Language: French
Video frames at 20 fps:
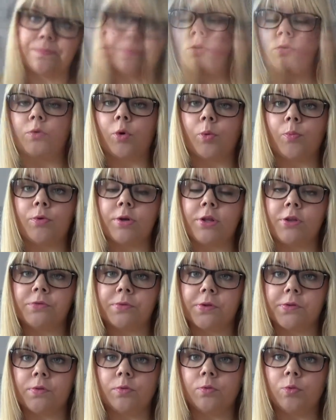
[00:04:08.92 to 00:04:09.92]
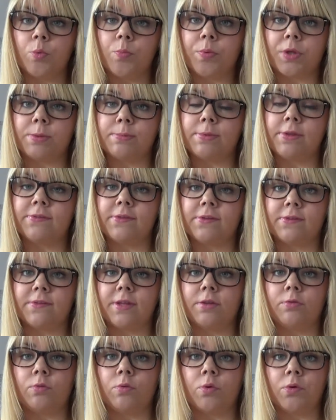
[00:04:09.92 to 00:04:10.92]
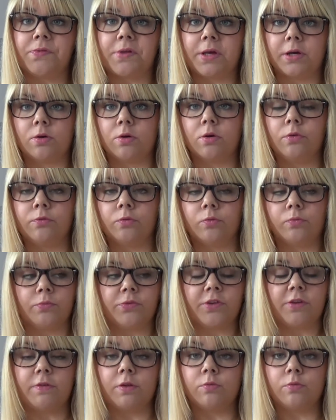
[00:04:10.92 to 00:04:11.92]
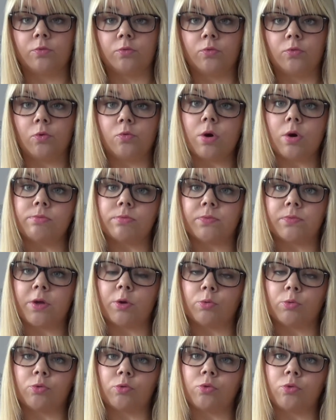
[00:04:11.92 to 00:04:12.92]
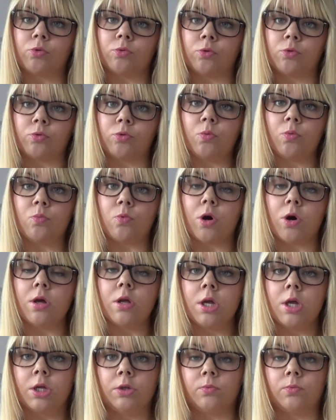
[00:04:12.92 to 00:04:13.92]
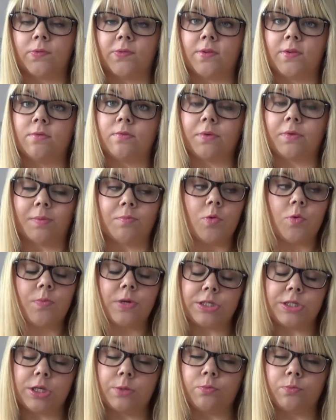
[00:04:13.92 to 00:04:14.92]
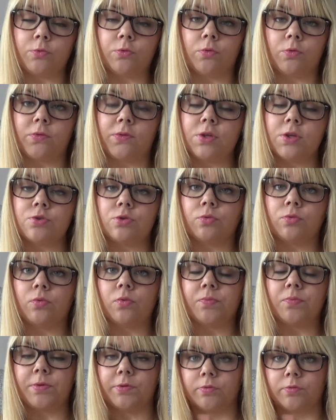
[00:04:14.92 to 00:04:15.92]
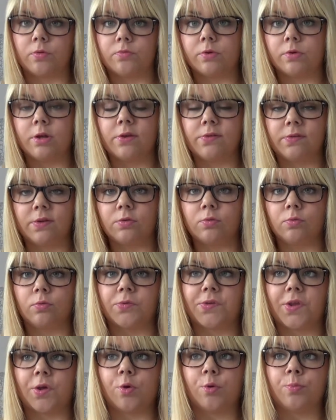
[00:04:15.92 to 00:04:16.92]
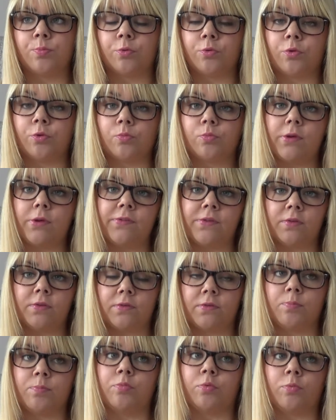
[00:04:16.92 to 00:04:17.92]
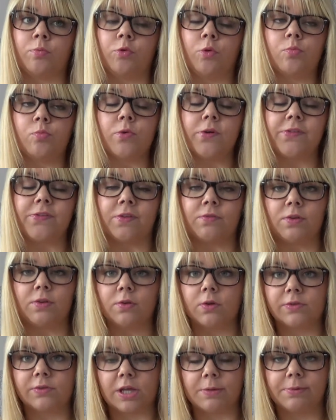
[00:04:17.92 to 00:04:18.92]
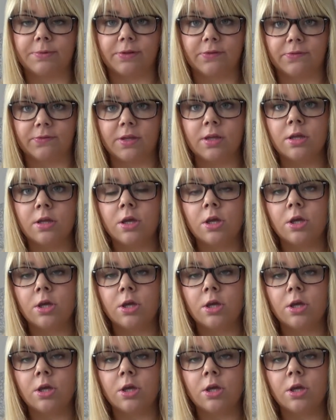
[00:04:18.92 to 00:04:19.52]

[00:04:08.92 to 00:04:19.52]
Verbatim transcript: donc pour les 60 comprimés c'est 7,50€ donc vous avez de quoi vous faire une cure de 2 mois donc c'est vraiment pas cher pour ce que c'est je trouve parce que voilà 7,50€ pour 2 mois c'est pour deux mois c'est vite rentabilisé